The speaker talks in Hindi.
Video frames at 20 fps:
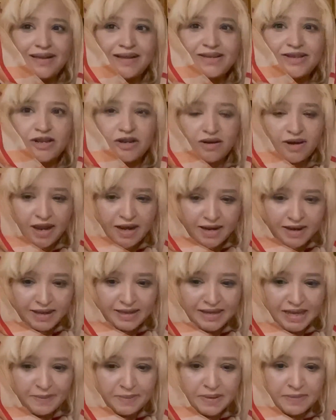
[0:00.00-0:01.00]
चलो रायना
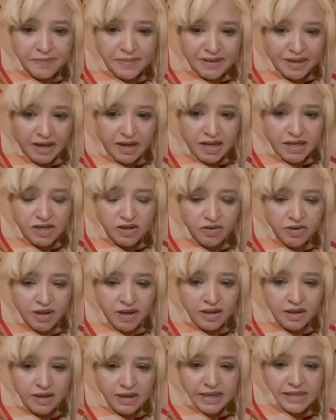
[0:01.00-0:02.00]
ये भी बेटा ले जाओ
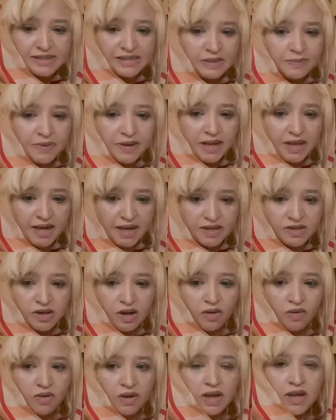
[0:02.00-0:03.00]
ना लस्सी भी लेके
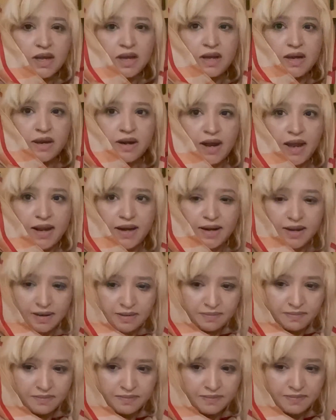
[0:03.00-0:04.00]
जाओ रायना
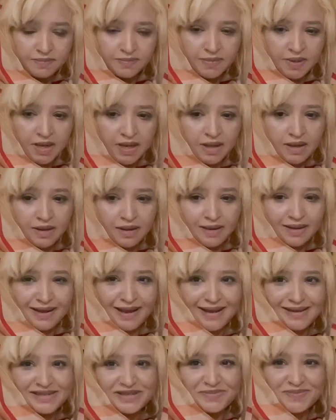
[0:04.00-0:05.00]

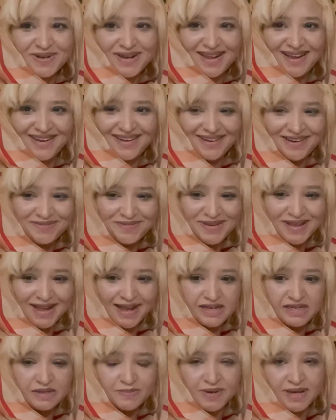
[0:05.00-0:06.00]
गाइज मनाहिल भी
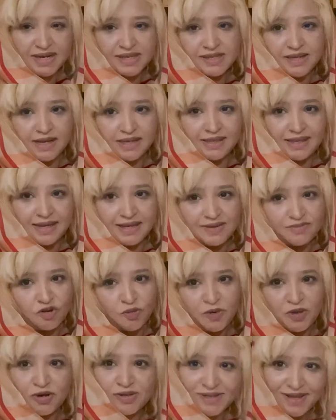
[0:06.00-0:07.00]
आज हमारे साथ है वो
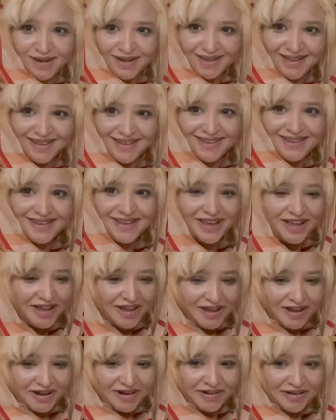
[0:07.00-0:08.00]
भी रोज़ा रखेगी
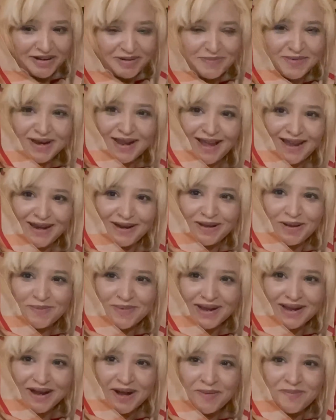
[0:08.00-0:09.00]
और मनाहिल का
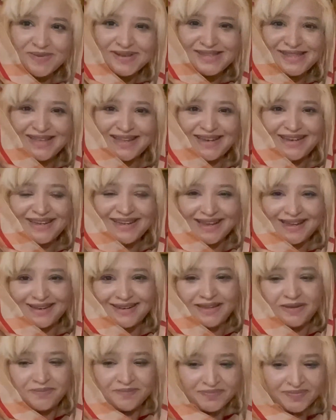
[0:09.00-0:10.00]
मैं काम इसलिए नहीं कह रही